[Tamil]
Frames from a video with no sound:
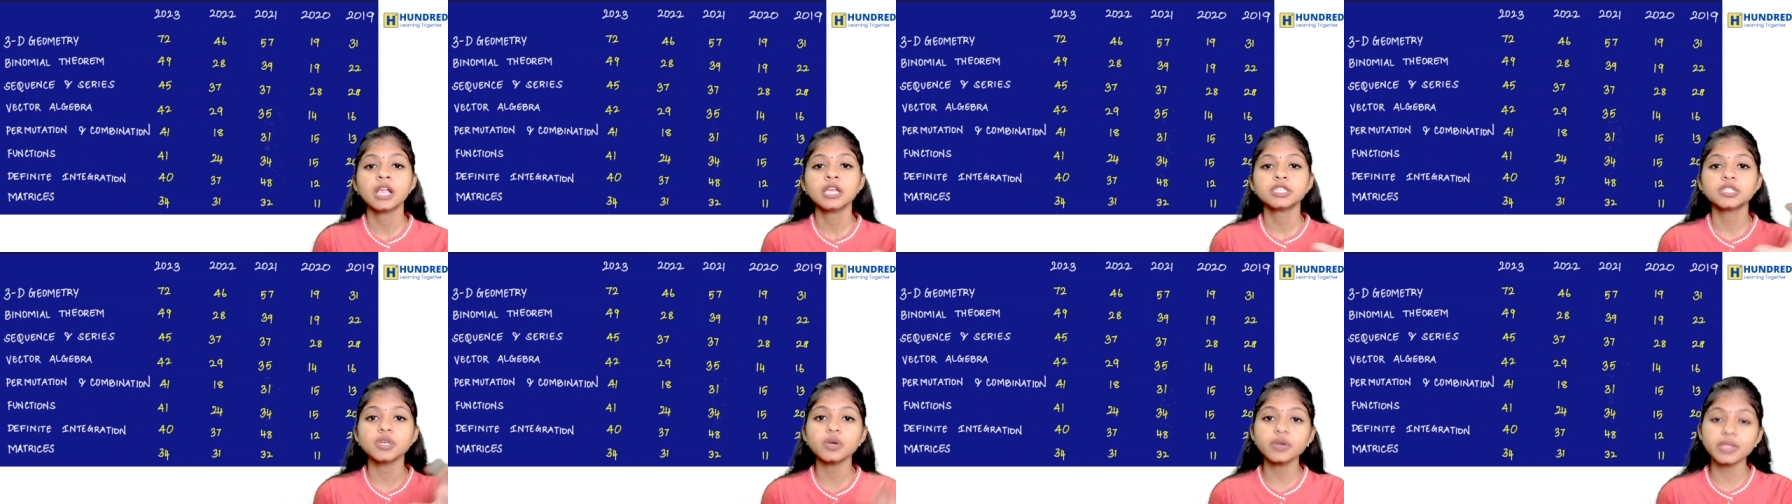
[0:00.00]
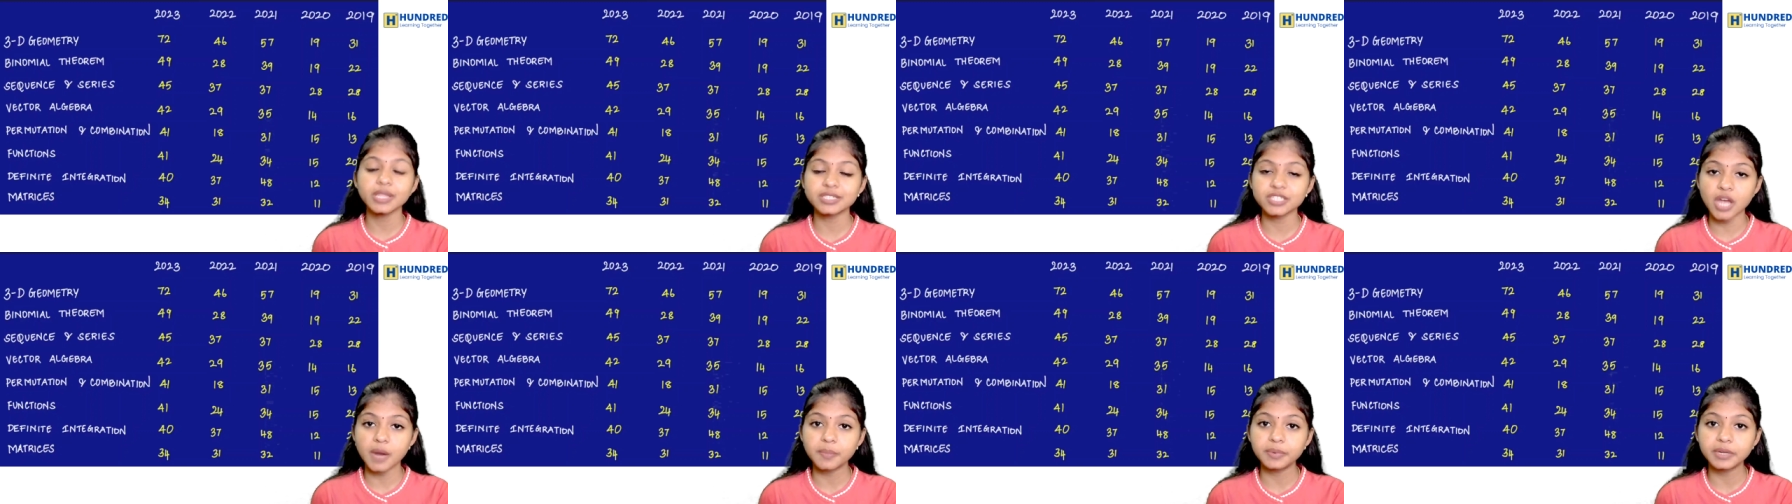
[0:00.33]
ஸோ
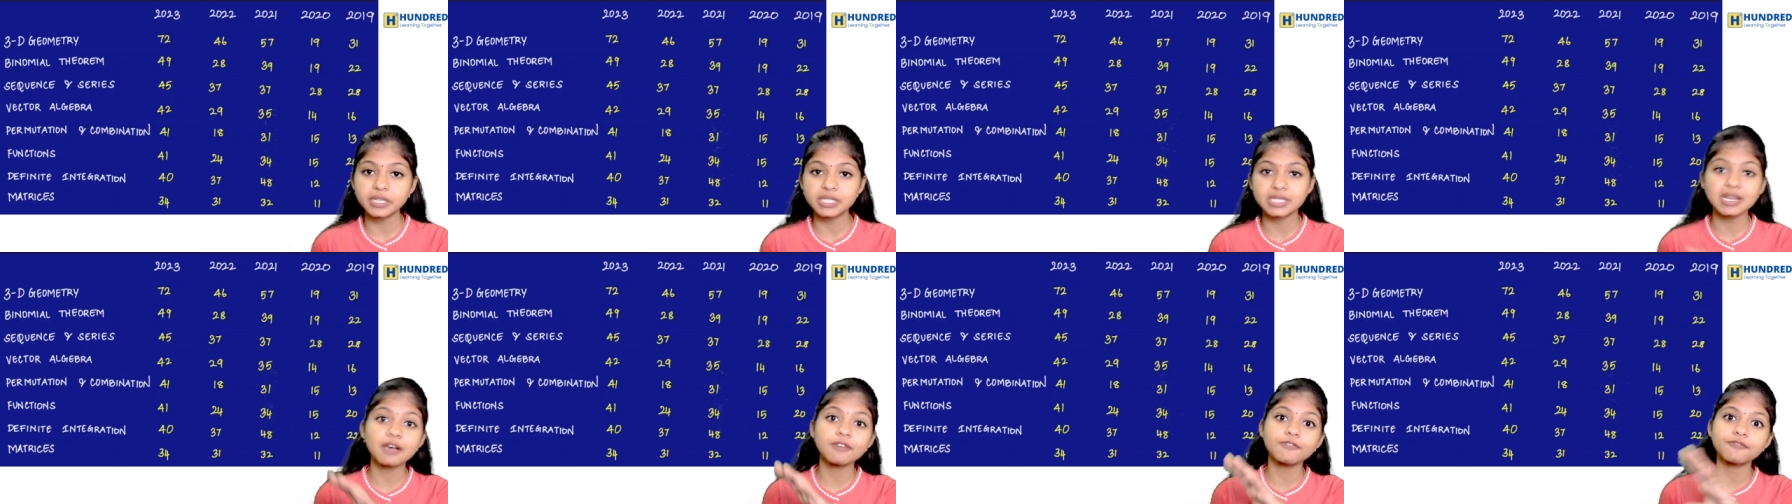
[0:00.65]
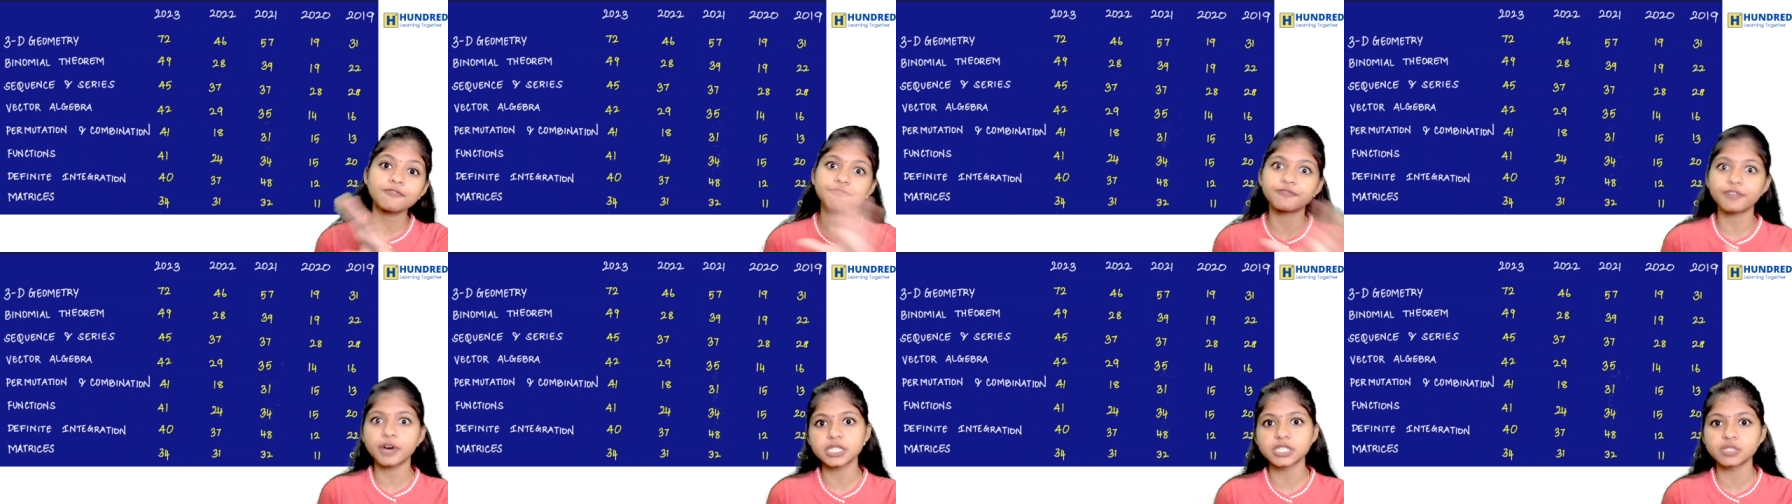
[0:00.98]
இந்த சாப்டர்ஸ்லாம்
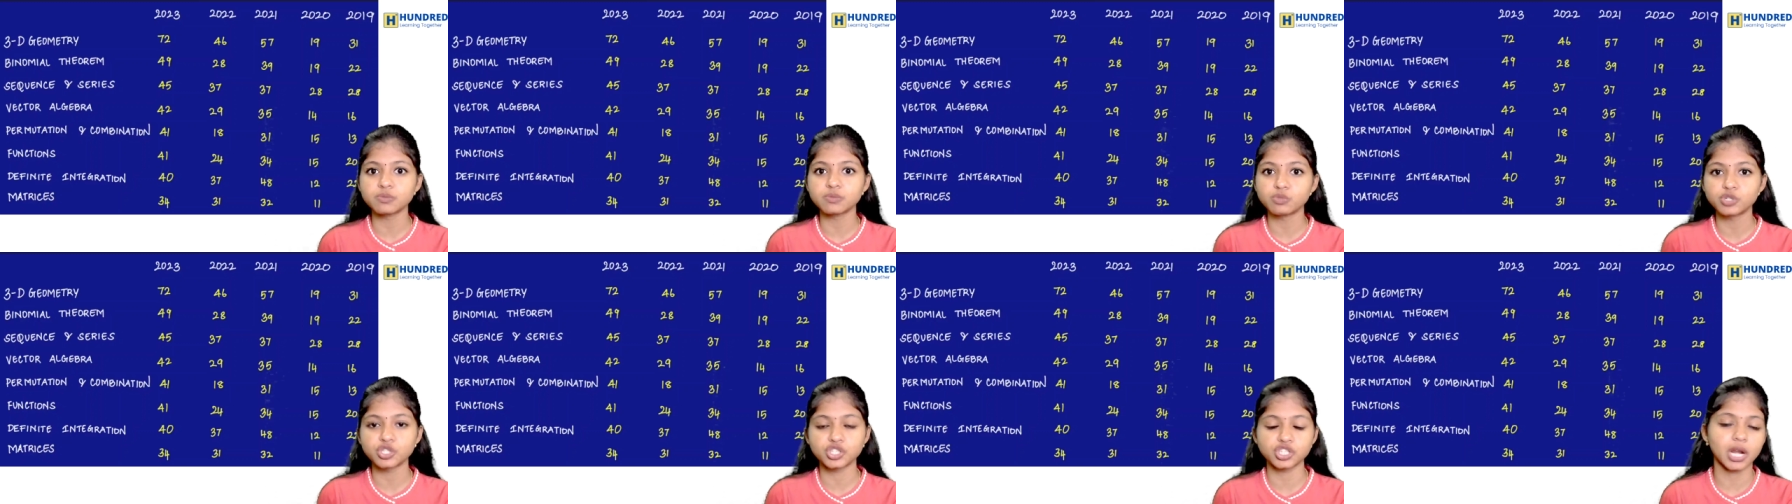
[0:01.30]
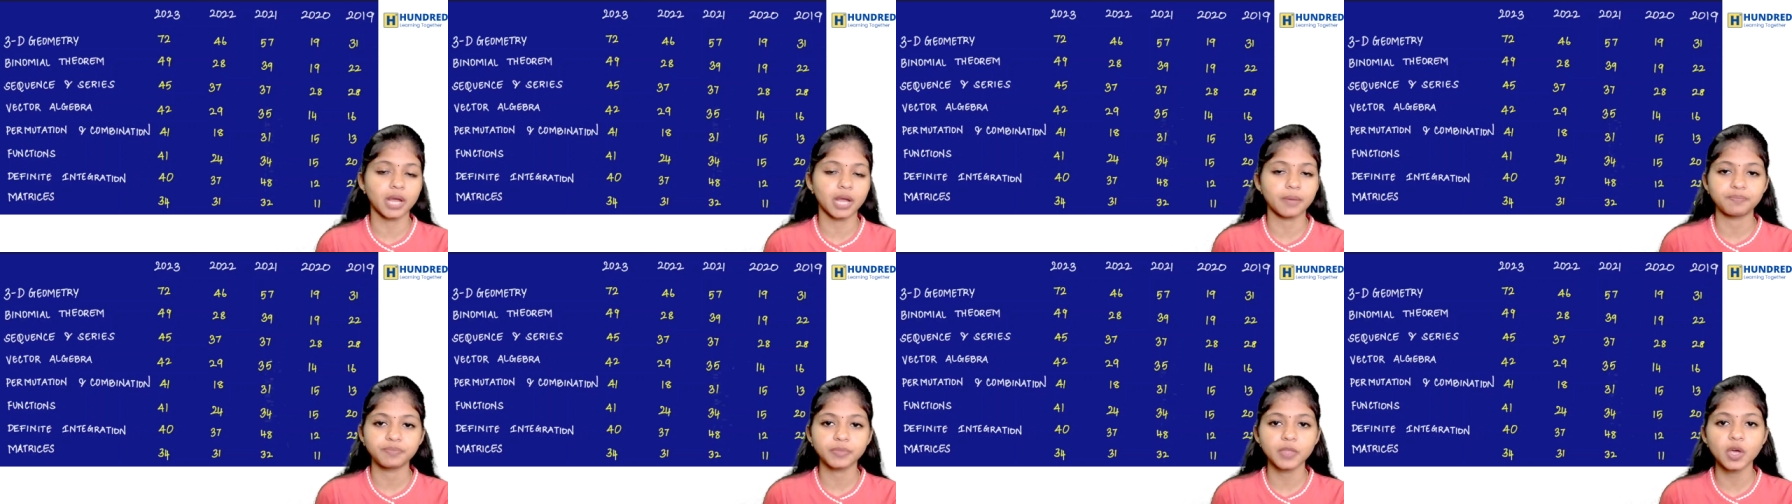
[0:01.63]
ஃபர்ஸ்ட்
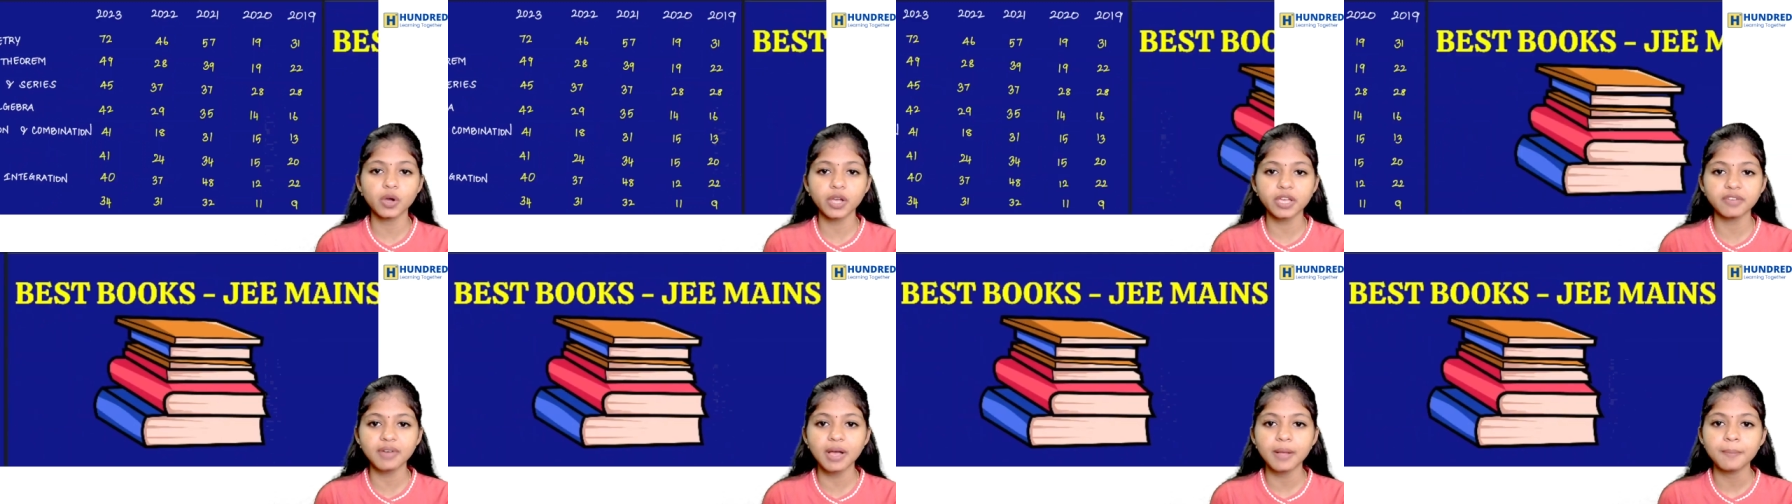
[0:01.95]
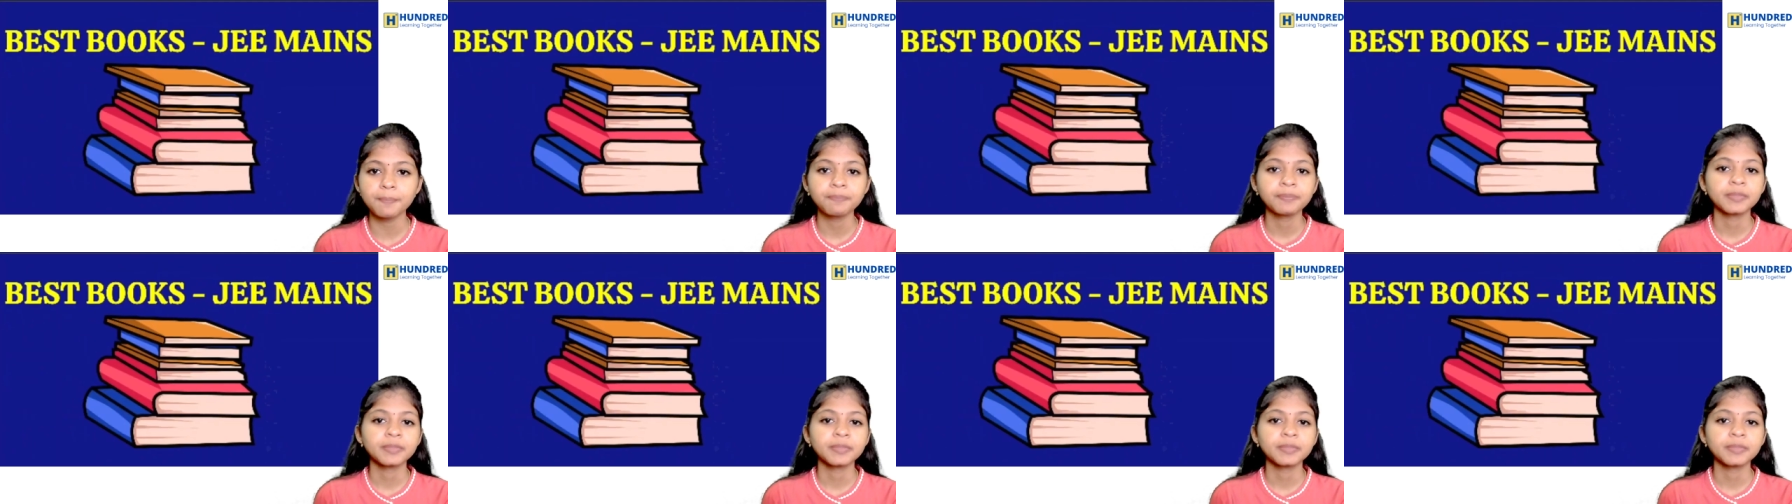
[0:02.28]
முடிச்சிடலாம் ஓகேவா